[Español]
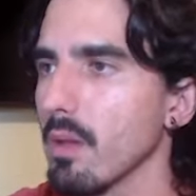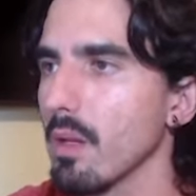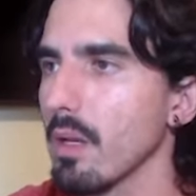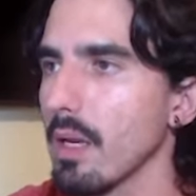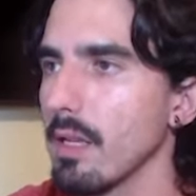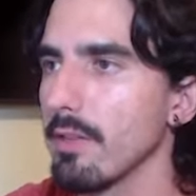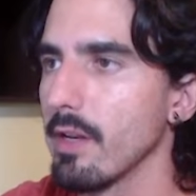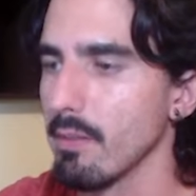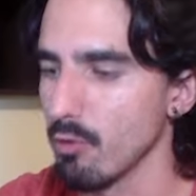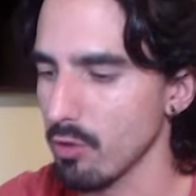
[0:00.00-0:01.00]
que la
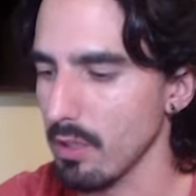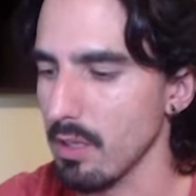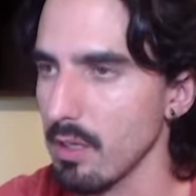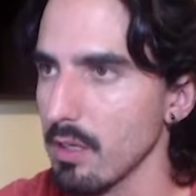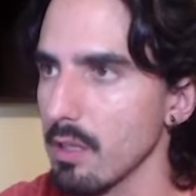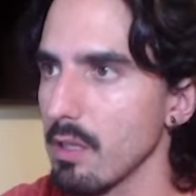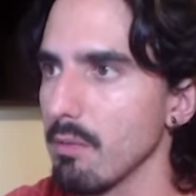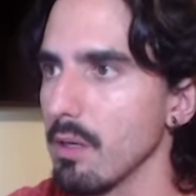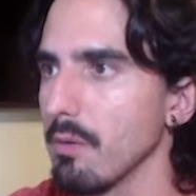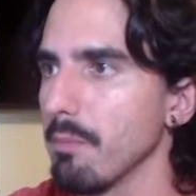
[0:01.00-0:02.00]
tenemos aquí en
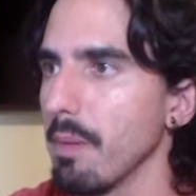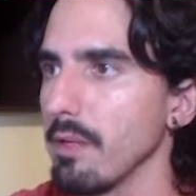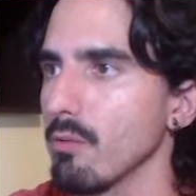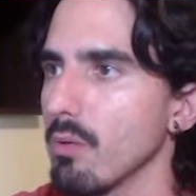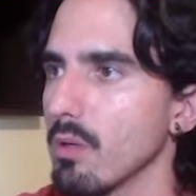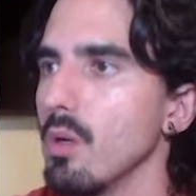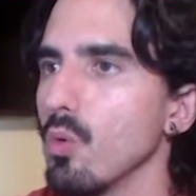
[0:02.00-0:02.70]
dbpassword. Password.